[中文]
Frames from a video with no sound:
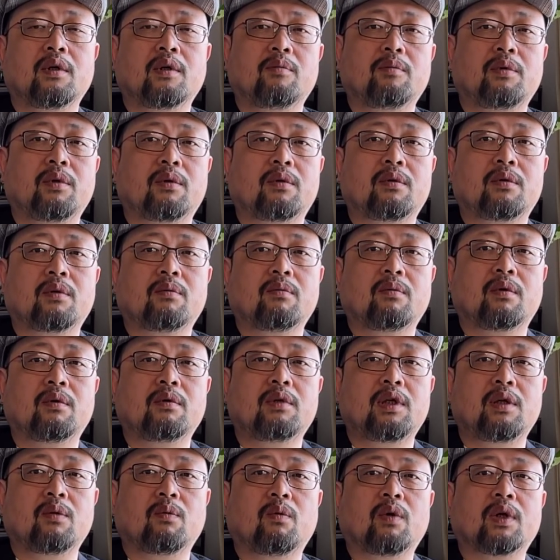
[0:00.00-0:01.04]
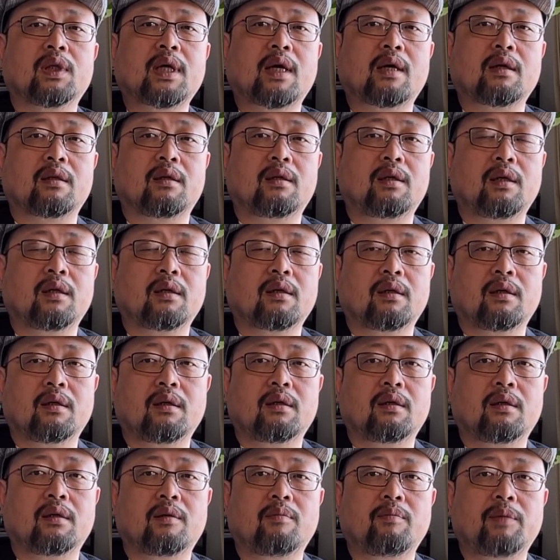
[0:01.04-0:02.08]
比如说我以我党的这
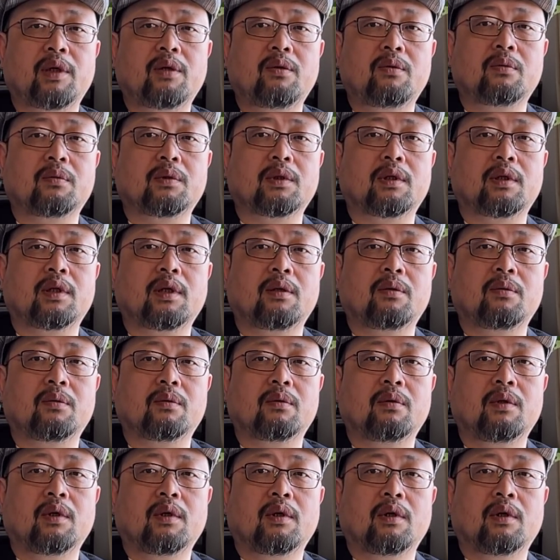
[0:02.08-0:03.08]
个呃民主的这种